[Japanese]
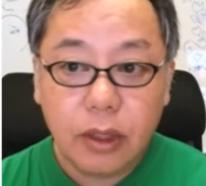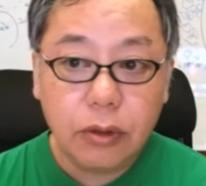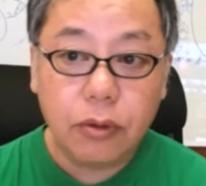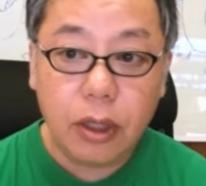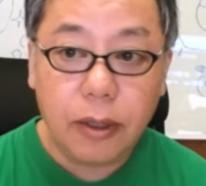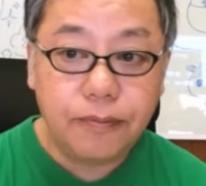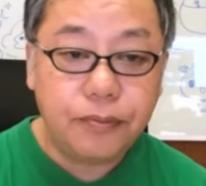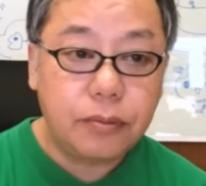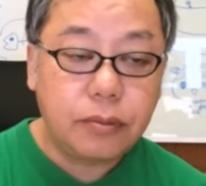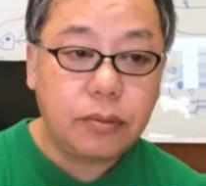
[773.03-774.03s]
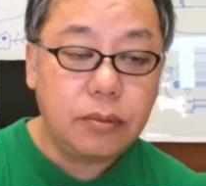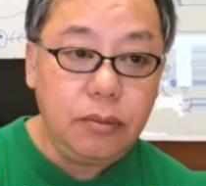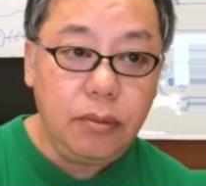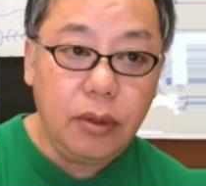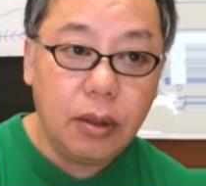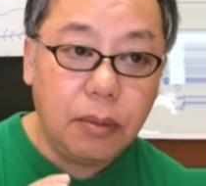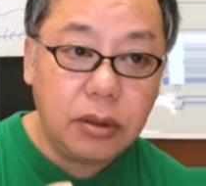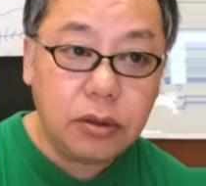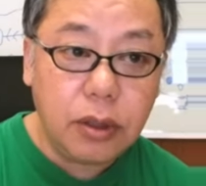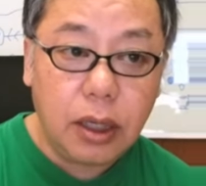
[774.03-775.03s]
なので、
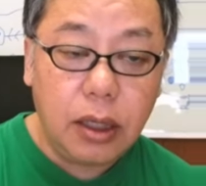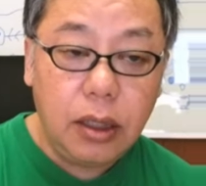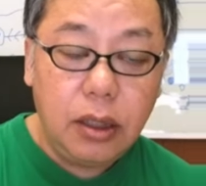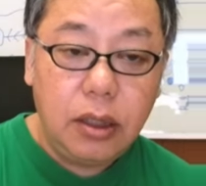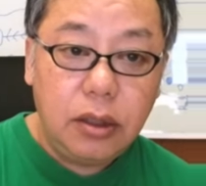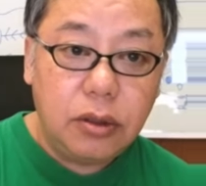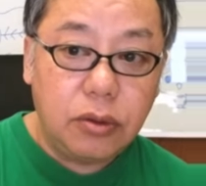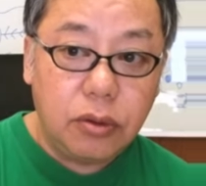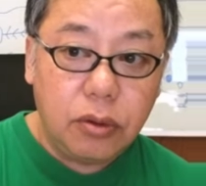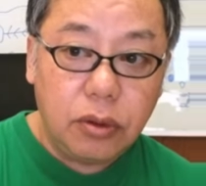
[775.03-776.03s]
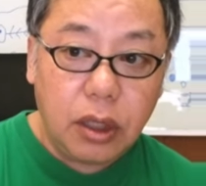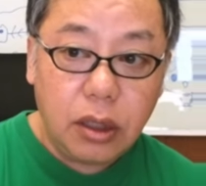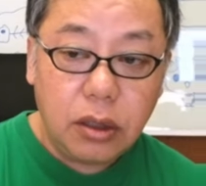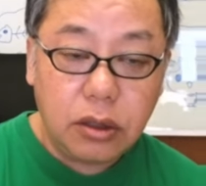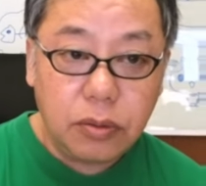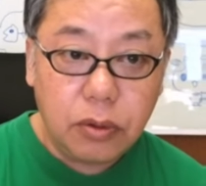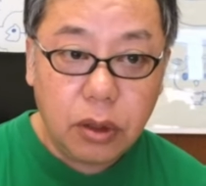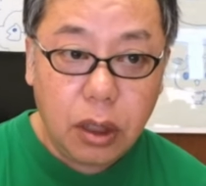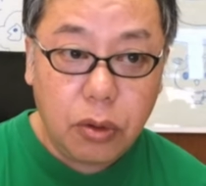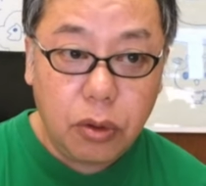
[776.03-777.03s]
まずは、そのね、自
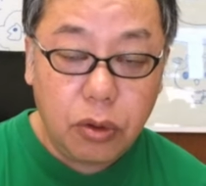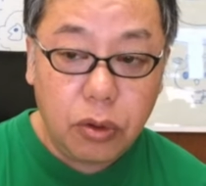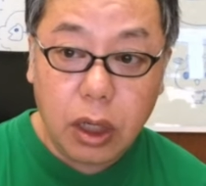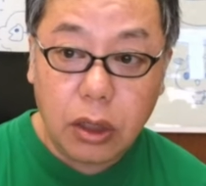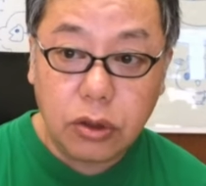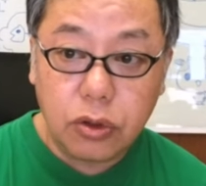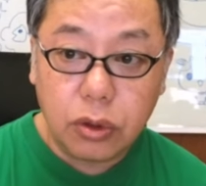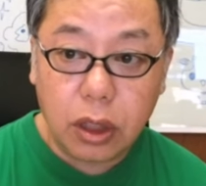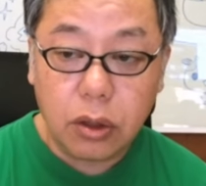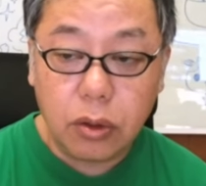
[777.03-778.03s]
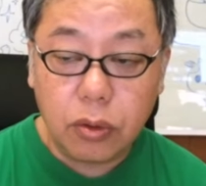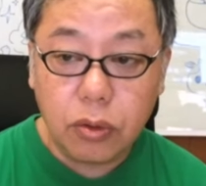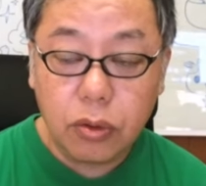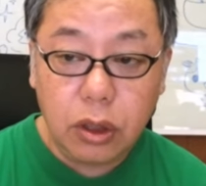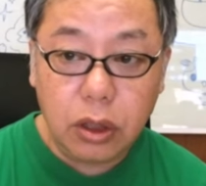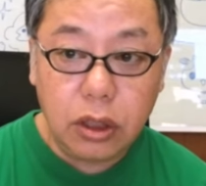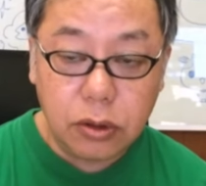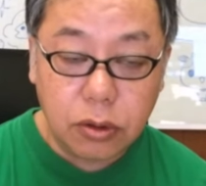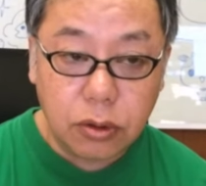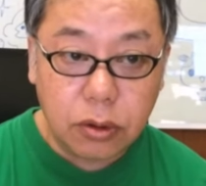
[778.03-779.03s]
分がこういう感情だっていうことに気
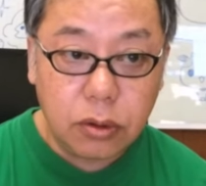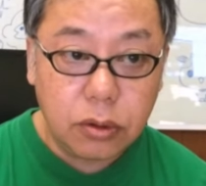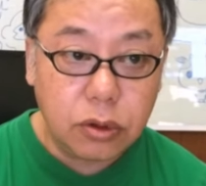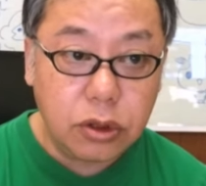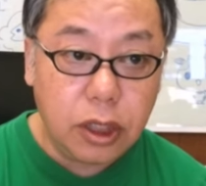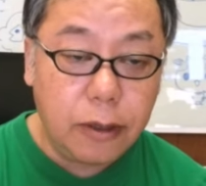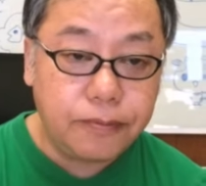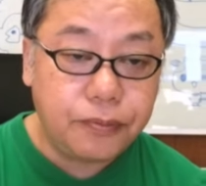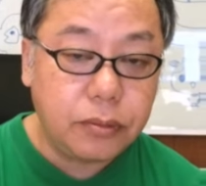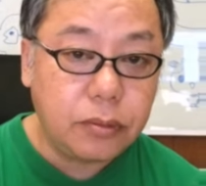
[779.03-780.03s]
づく。そして、